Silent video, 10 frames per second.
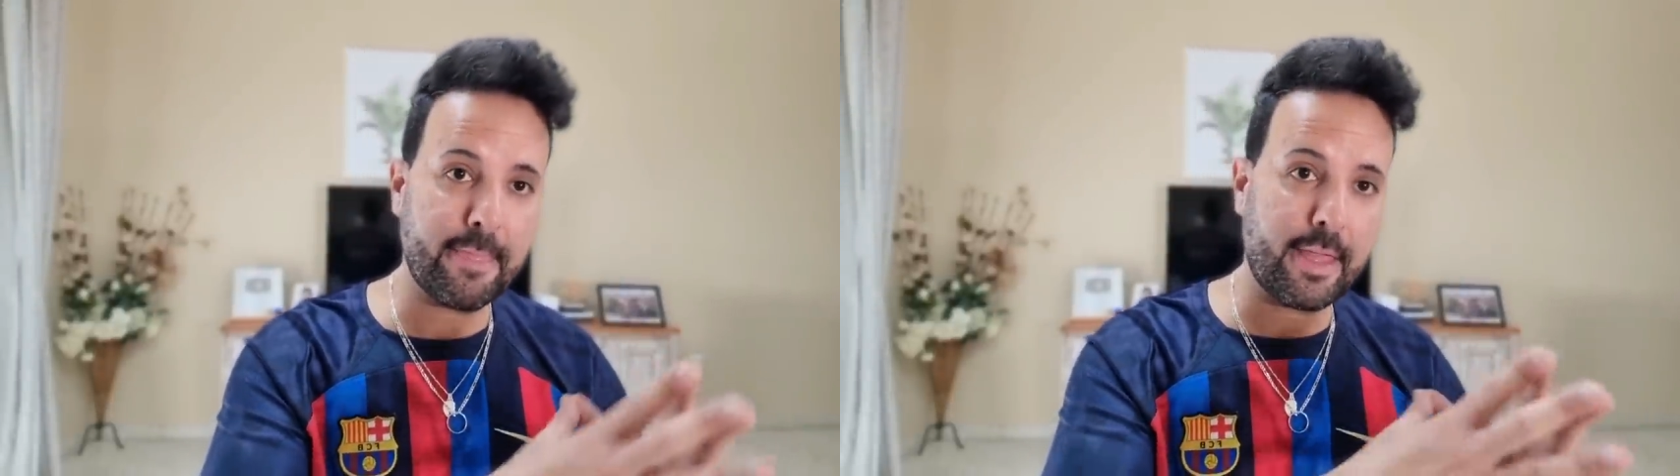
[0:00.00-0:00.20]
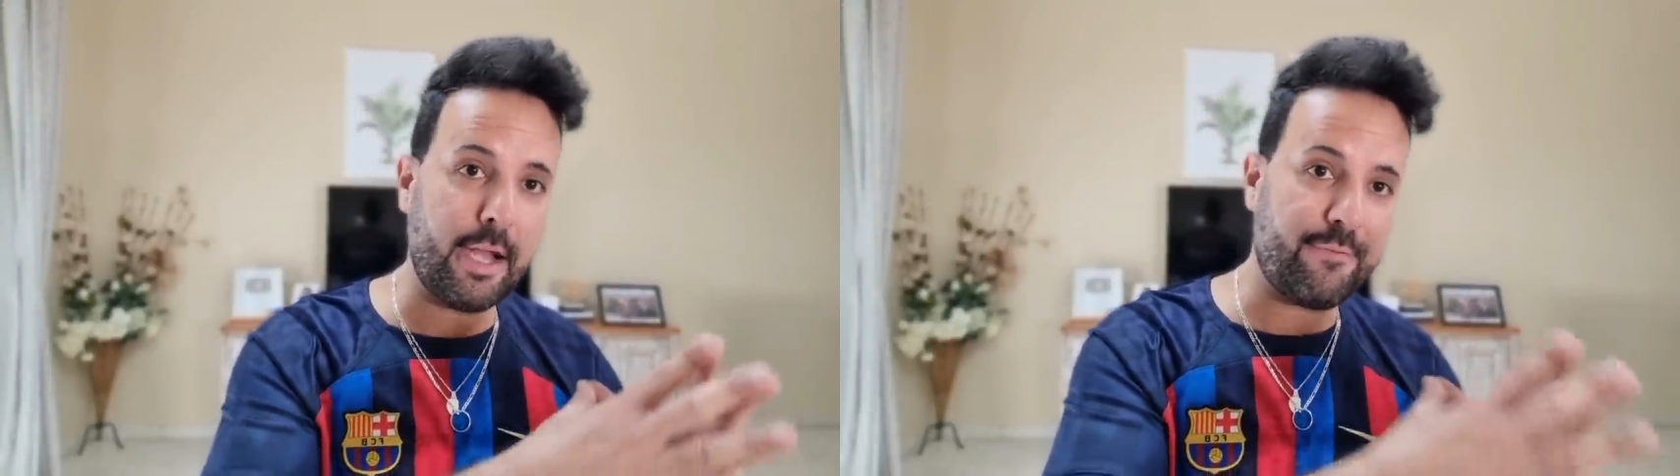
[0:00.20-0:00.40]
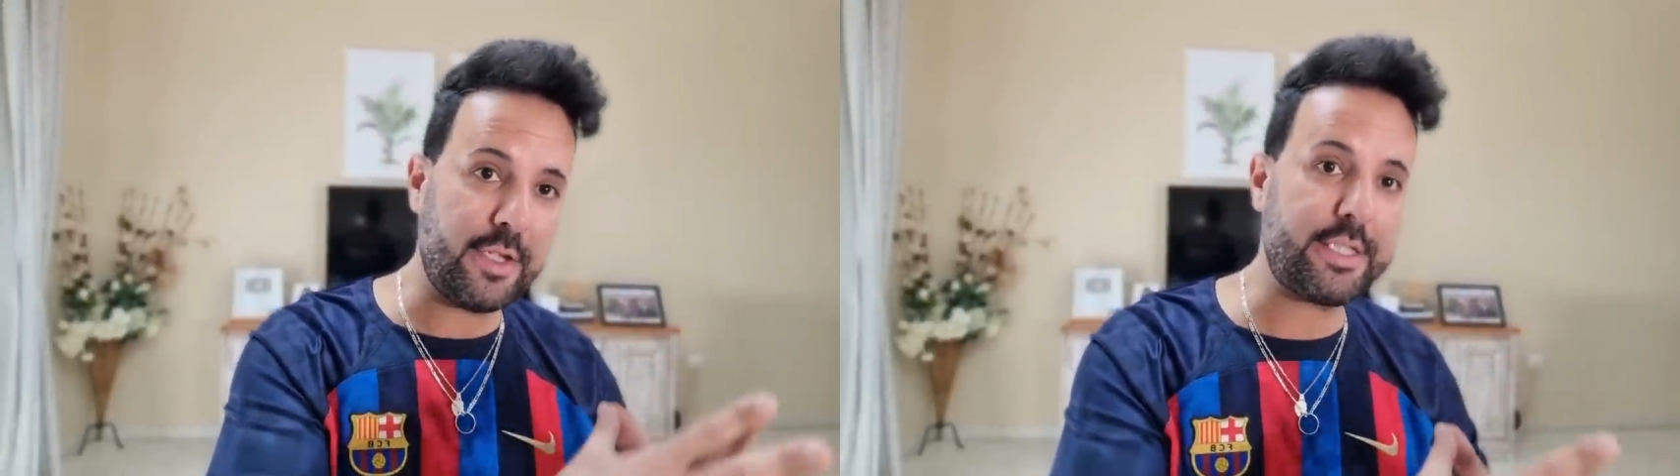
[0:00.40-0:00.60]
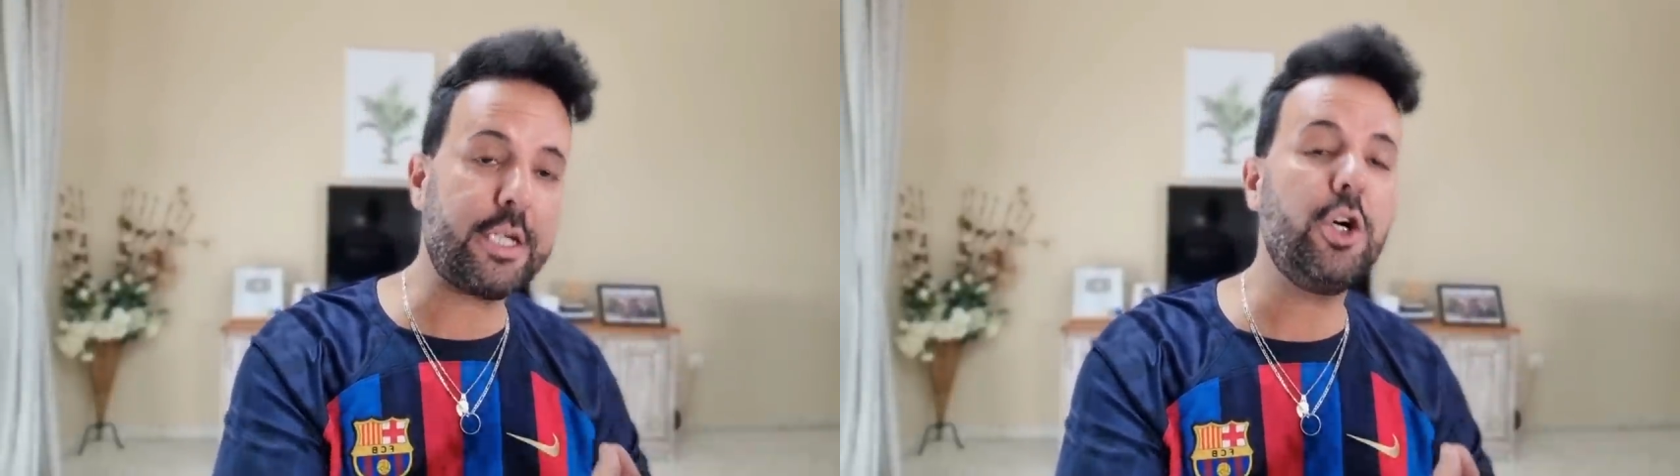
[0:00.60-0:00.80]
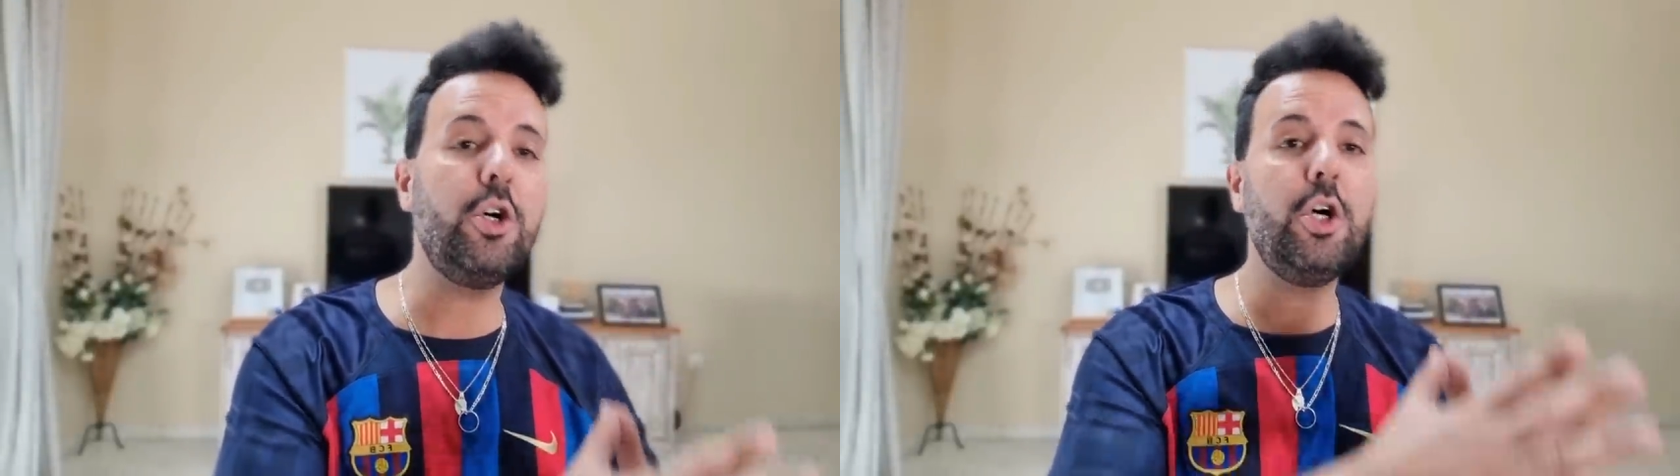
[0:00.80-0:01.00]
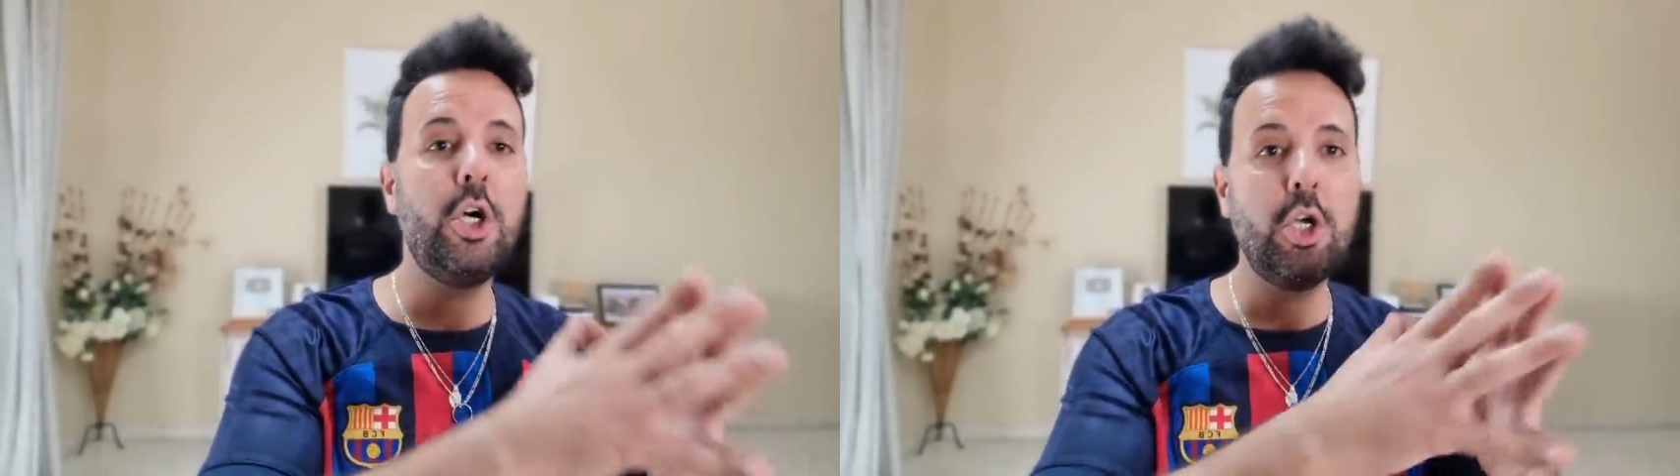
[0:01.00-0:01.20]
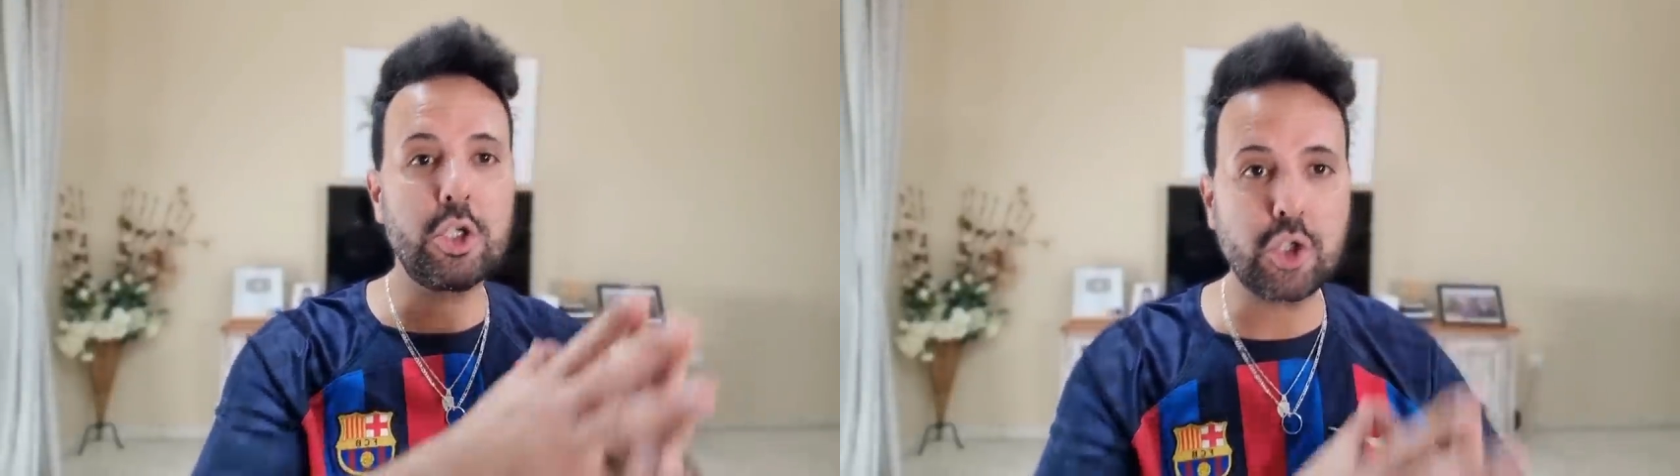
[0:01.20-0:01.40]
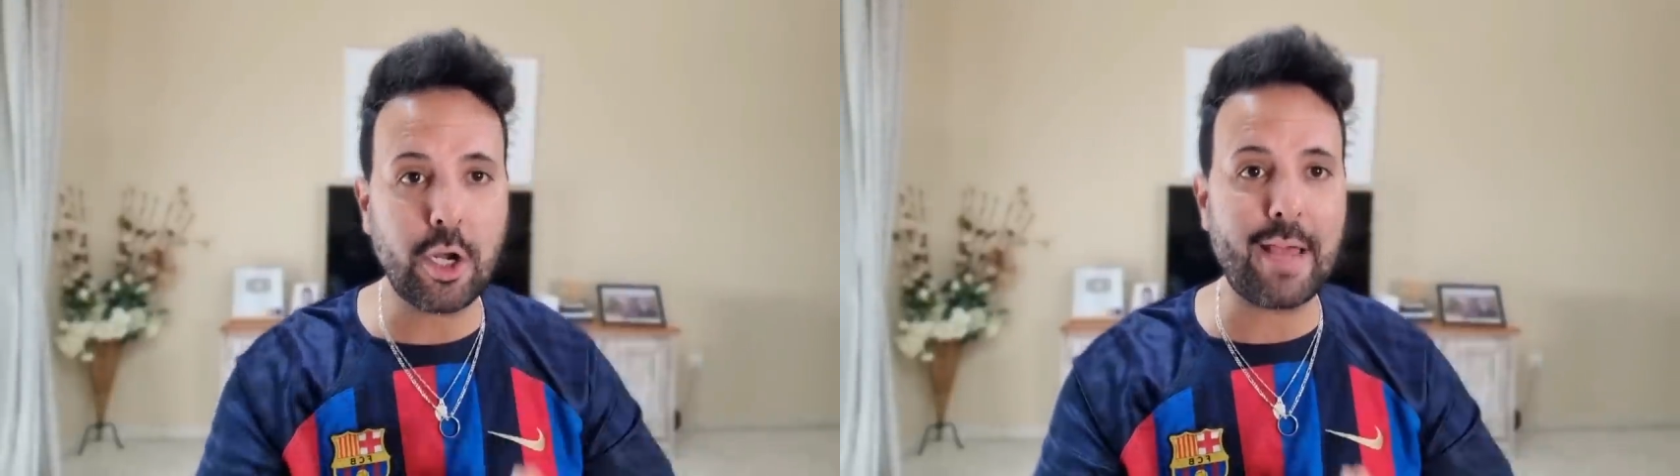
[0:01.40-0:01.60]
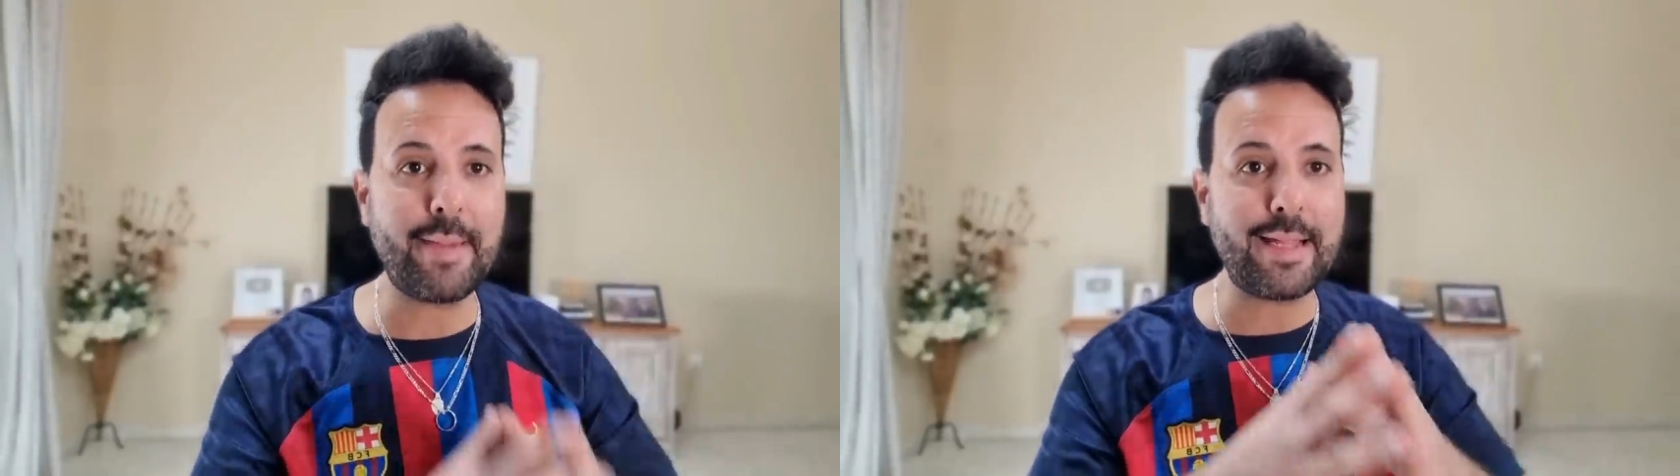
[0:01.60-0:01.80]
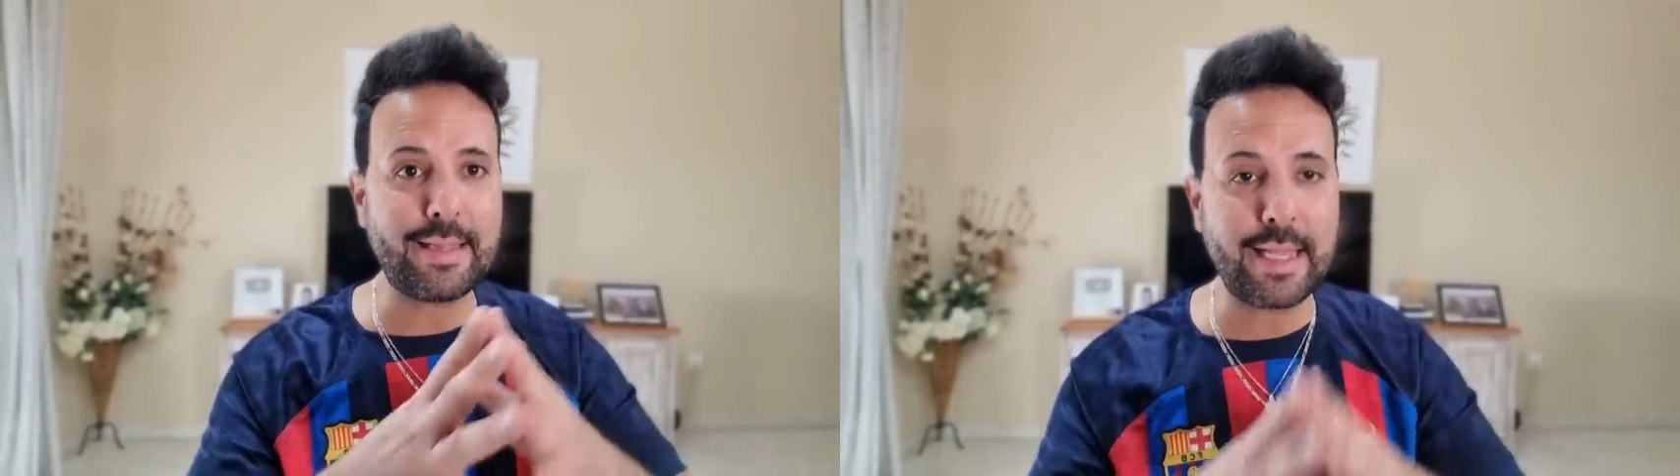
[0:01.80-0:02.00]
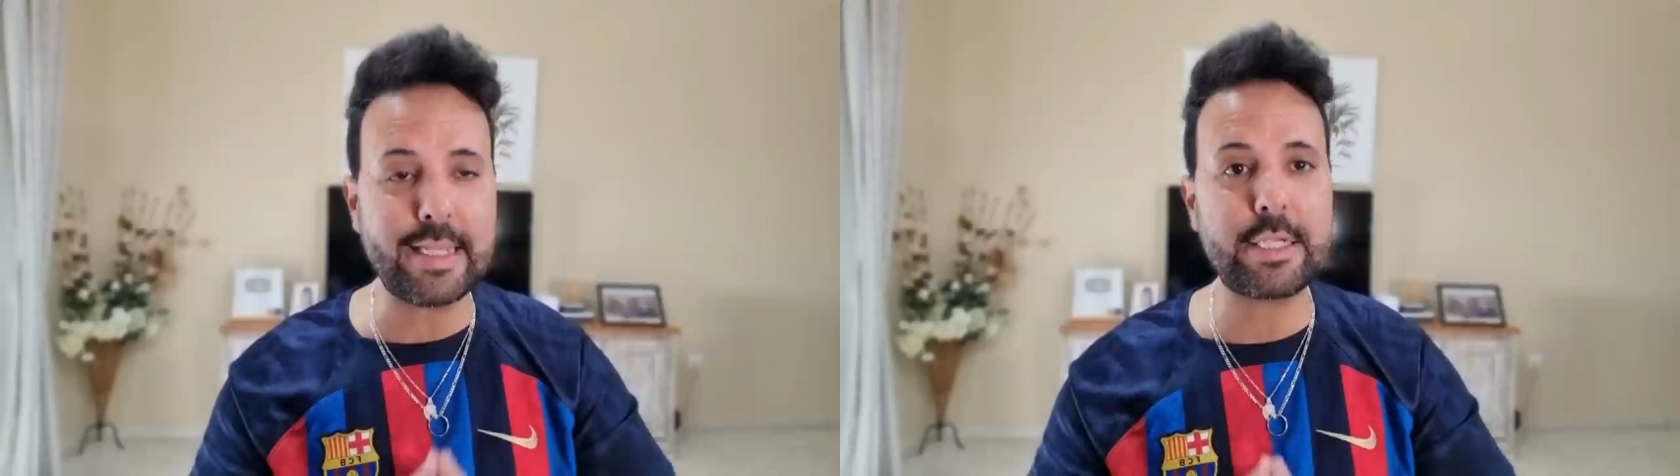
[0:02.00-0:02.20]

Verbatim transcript: que el físico solamente